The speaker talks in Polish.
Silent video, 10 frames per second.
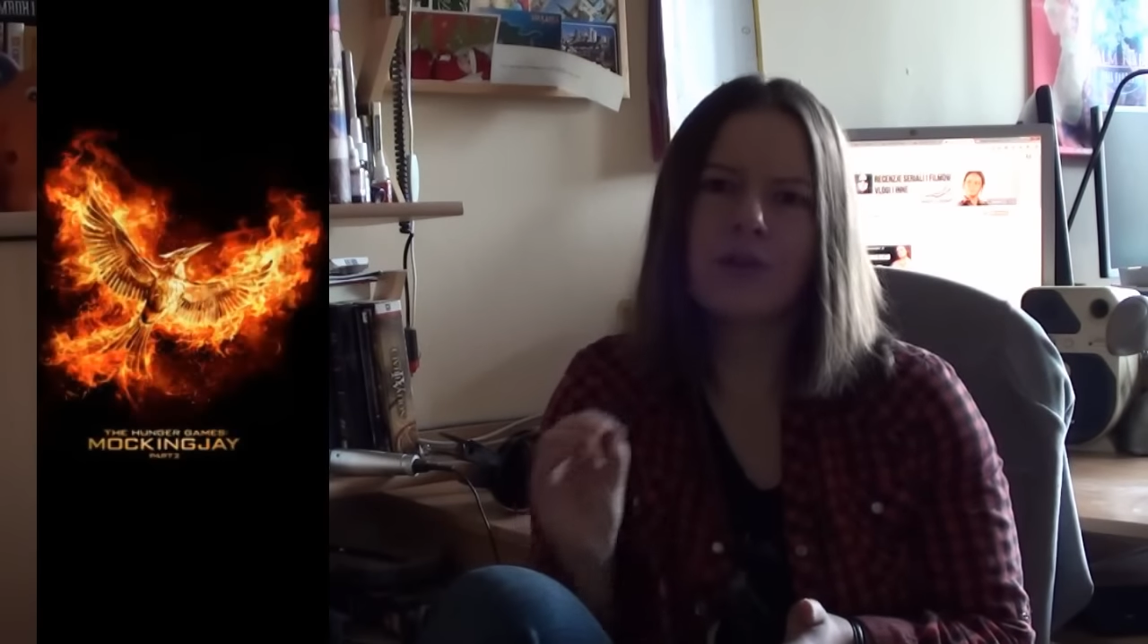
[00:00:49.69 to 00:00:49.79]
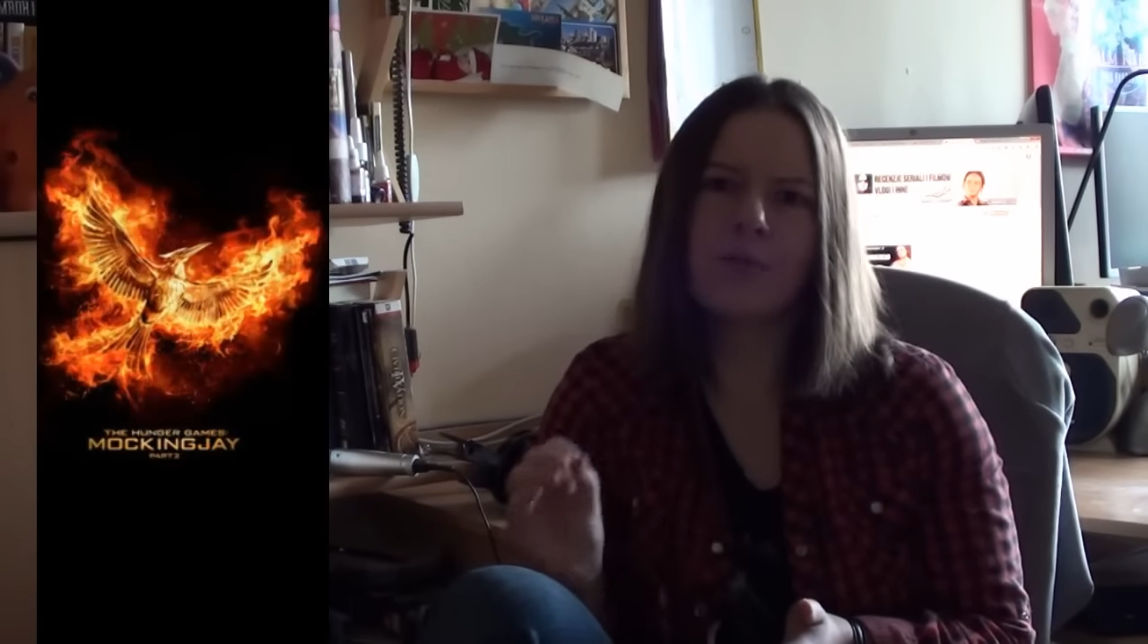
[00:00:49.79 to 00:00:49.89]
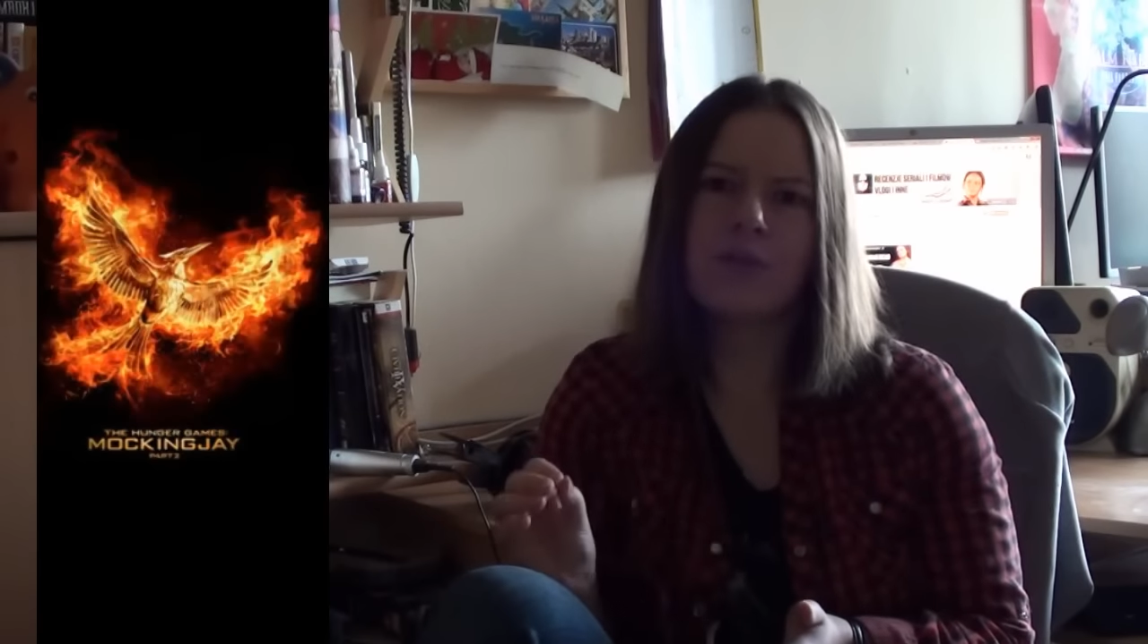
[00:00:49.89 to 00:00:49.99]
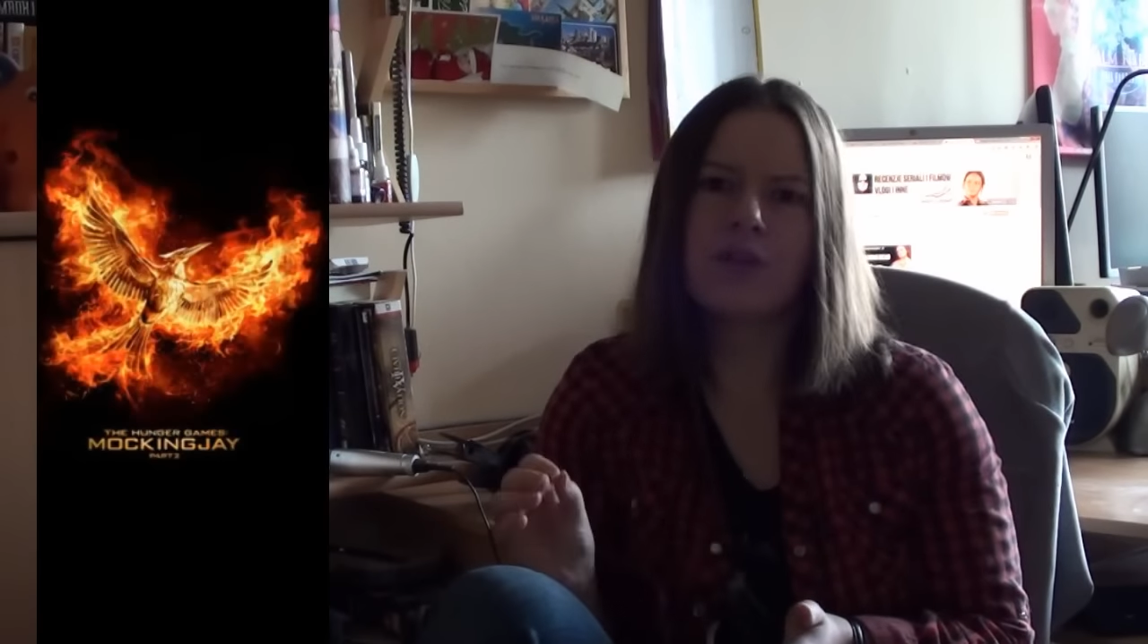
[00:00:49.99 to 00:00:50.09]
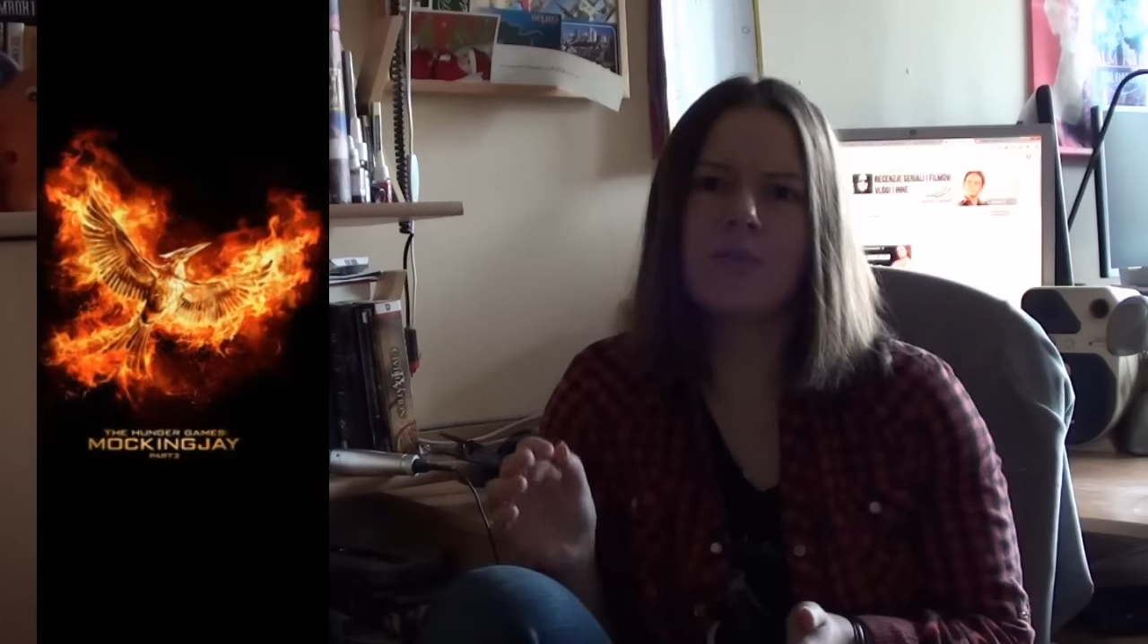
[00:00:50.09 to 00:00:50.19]

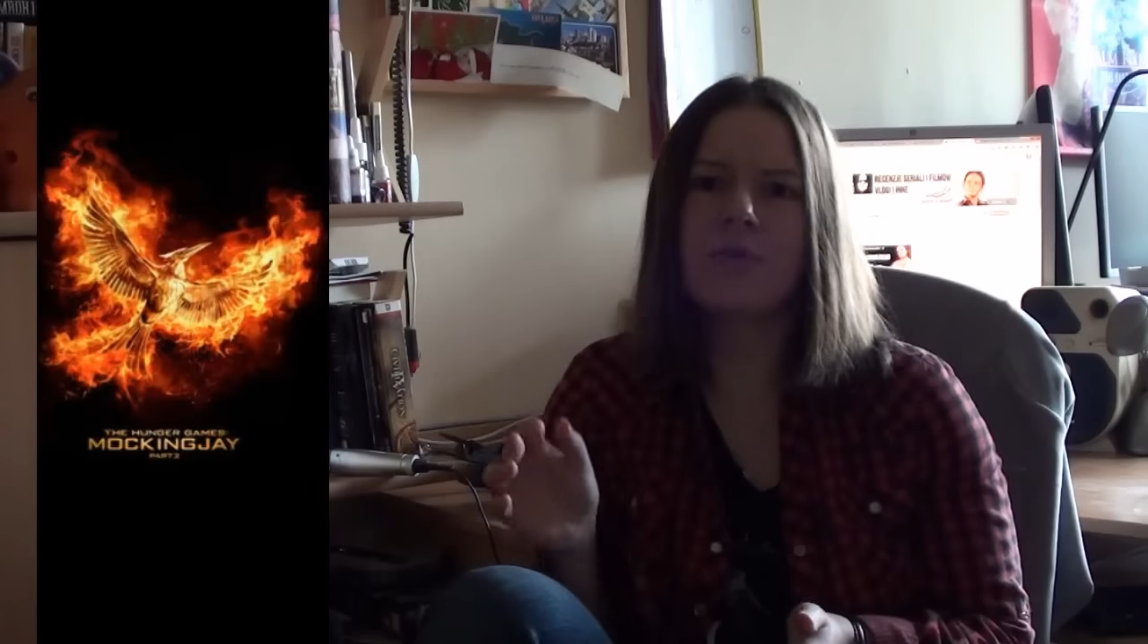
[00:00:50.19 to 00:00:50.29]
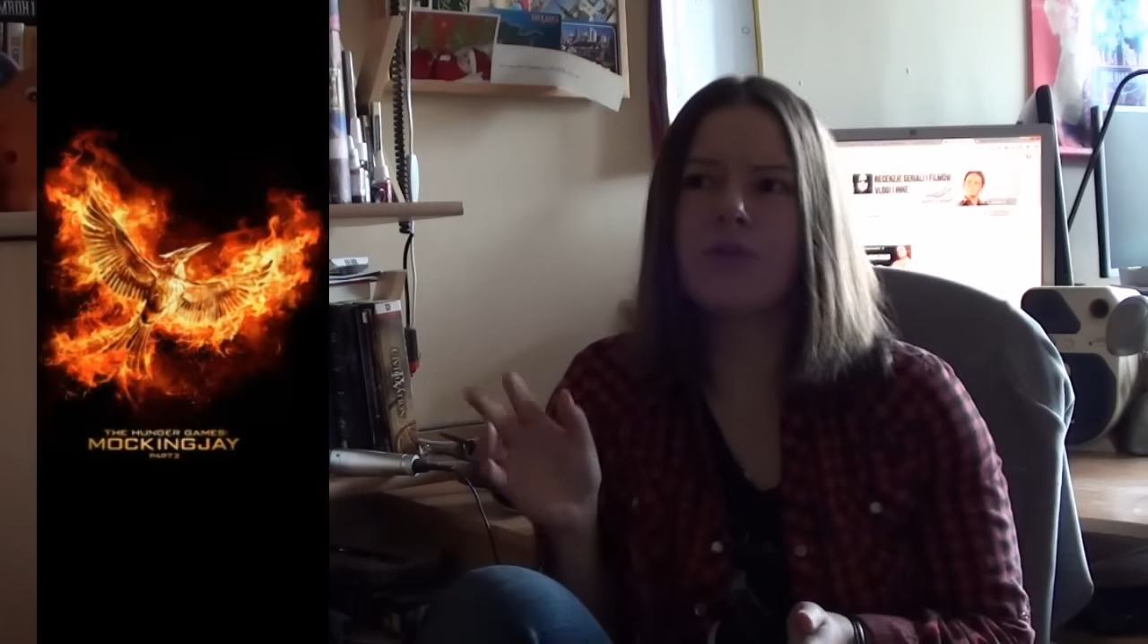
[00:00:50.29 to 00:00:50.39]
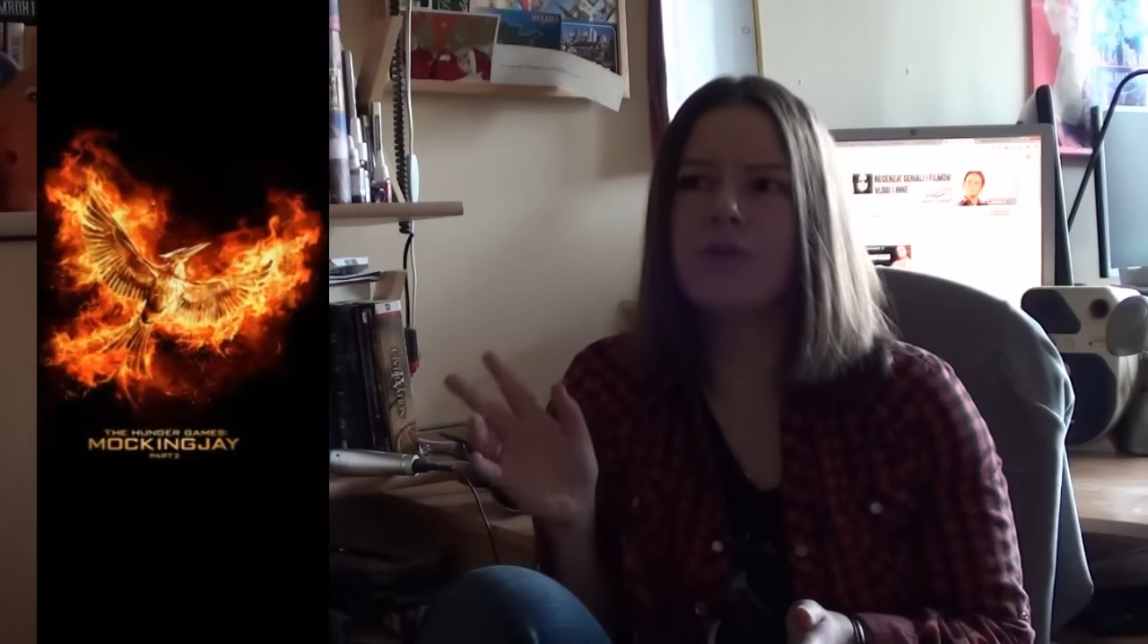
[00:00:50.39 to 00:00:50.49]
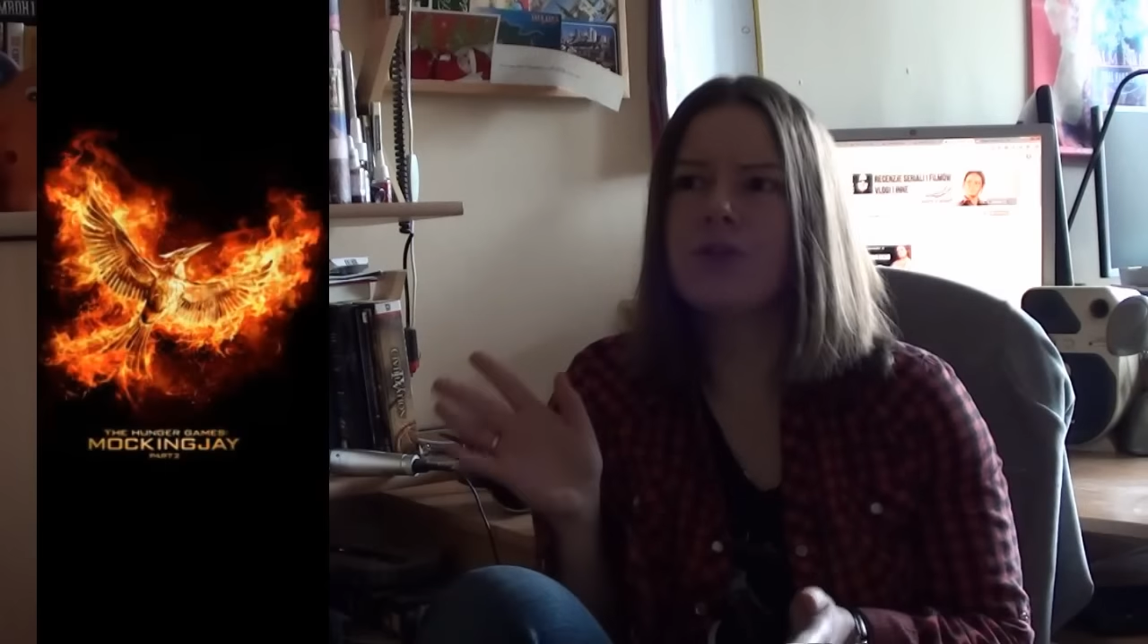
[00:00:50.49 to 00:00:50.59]
czego przyczepić.